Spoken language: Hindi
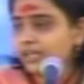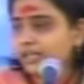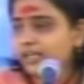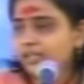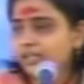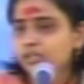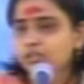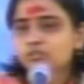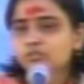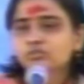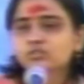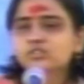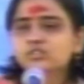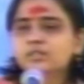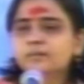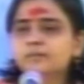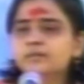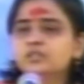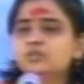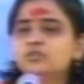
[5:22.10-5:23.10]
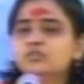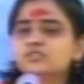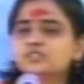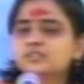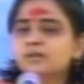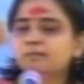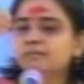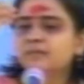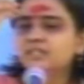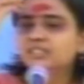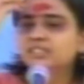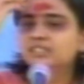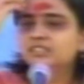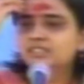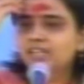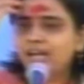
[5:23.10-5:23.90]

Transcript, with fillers: है तो समझ लो संबंध